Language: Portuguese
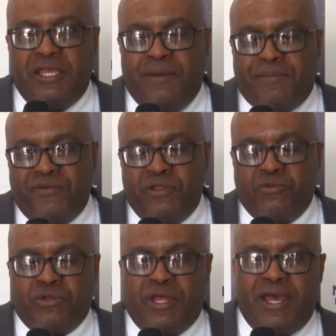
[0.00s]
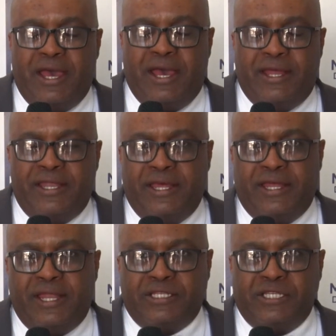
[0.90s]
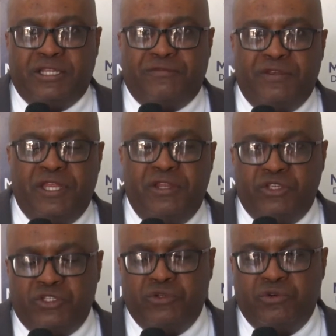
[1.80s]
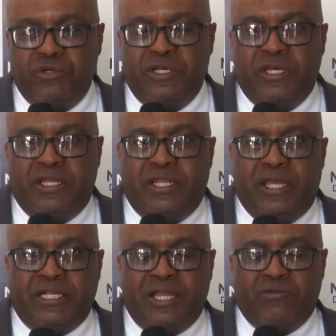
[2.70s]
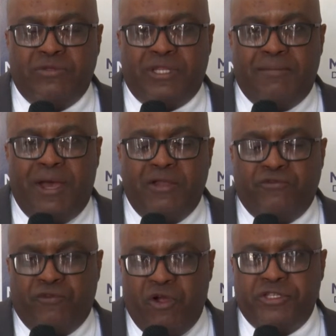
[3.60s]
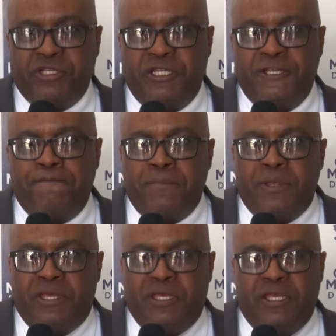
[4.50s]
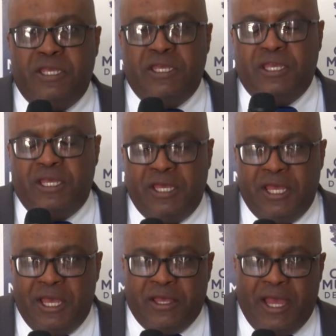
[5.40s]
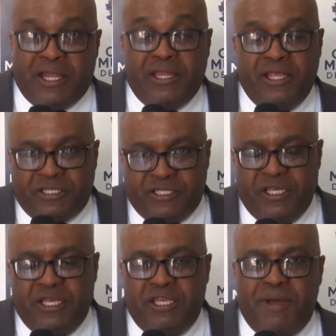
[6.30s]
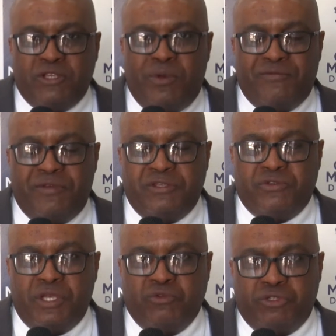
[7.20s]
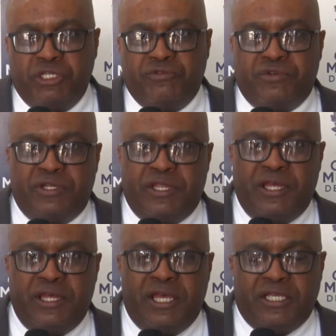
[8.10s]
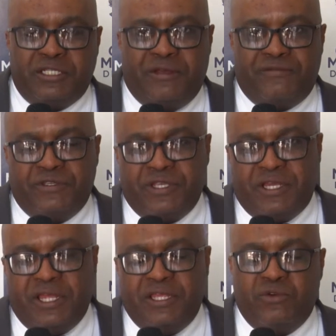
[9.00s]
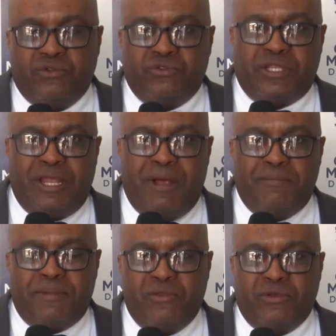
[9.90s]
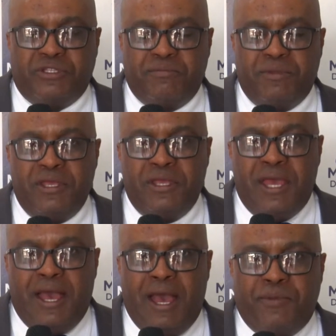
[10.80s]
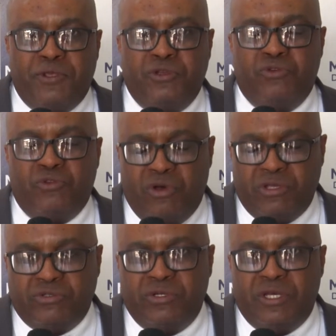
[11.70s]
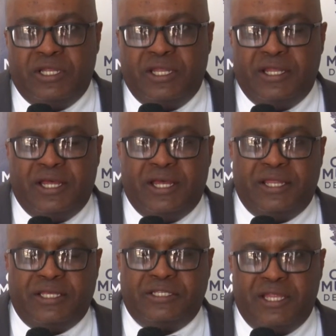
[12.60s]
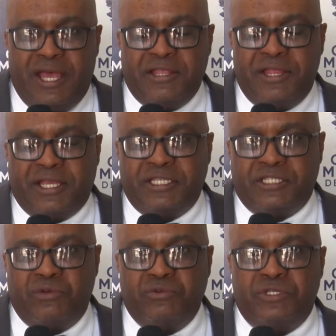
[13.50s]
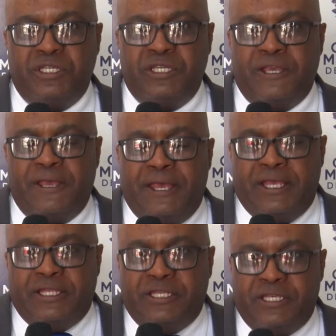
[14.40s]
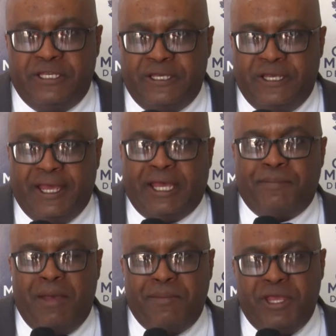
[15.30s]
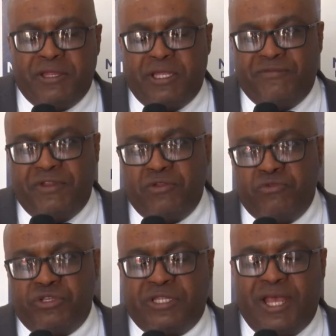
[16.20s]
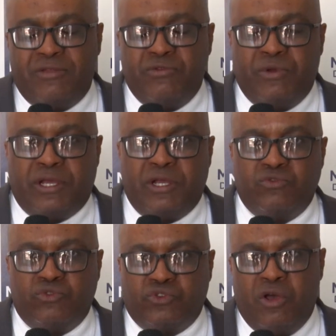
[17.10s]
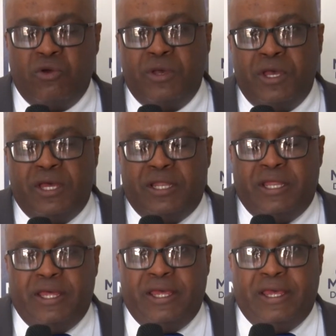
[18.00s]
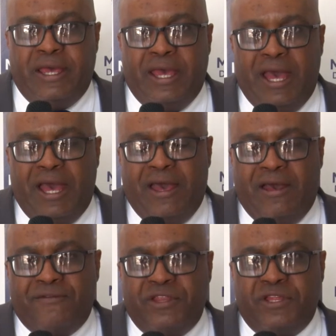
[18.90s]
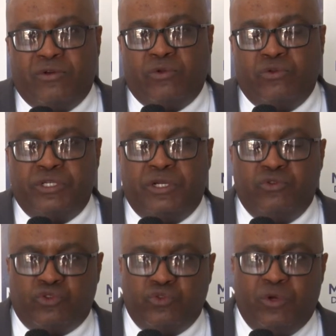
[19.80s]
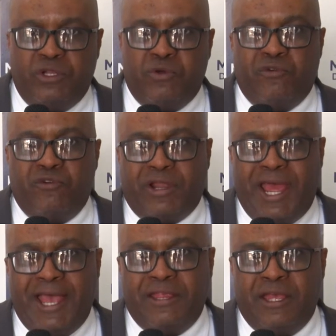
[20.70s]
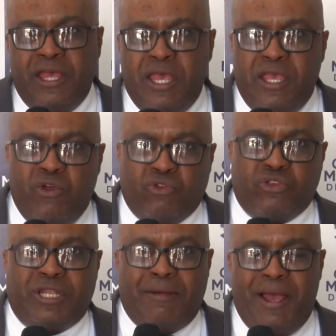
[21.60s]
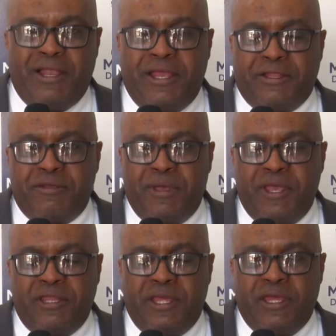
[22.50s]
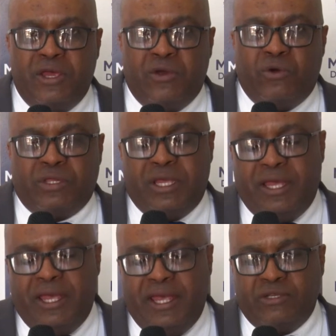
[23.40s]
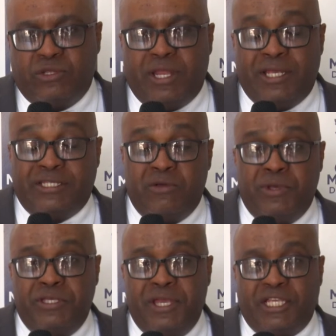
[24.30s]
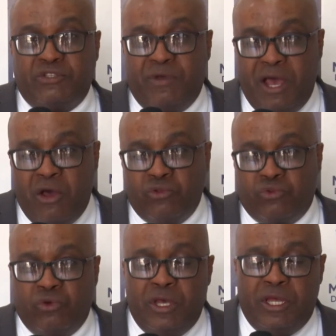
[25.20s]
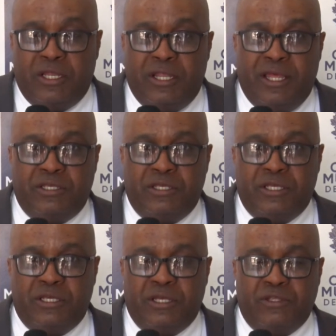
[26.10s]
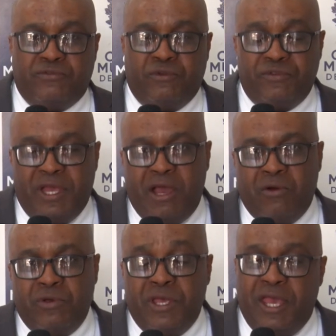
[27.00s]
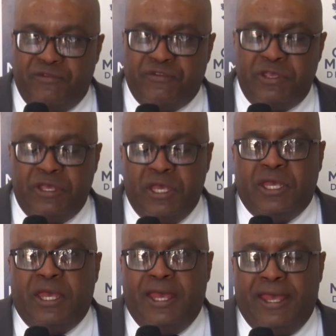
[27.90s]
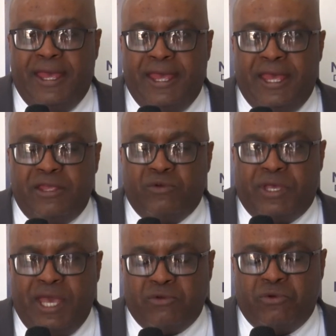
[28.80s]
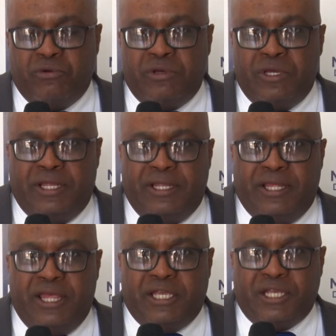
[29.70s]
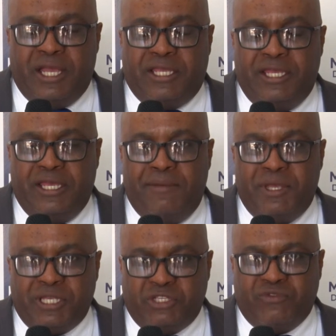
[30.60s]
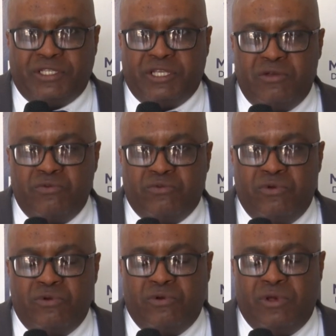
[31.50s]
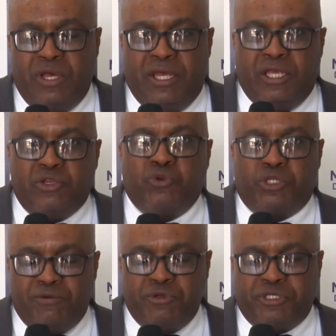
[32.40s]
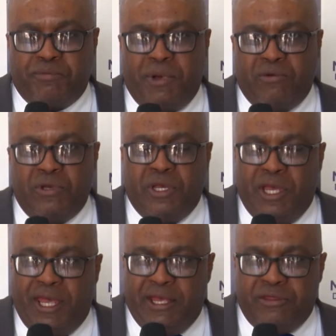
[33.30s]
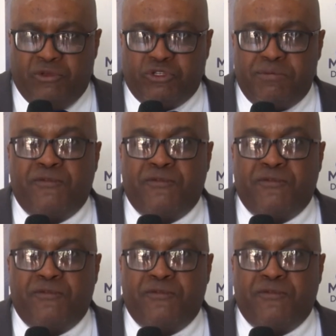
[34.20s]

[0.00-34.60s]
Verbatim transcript: E a prefeitura, né, na sexta-feira, iniciou, né, já está com um trabalho forte ali e agradecer aí mais uma vez o executivo, né? Já fizeram aí outros trabalhos para nós também, a pedido nosso, né? na, na cidade, na questão de, de recapeamento ali na Avenida do Estado, no Recanto do Sol, né? a Avenida Cruzeiro do Sul ali no Alvorada e outros trabalhos aí também, né? Outra restauração aí de asfalto, né? De rede fluvial, enfim é, eu quero né, deixar aqui a minha satisfação com o Executivo Municipal. É, Delcimar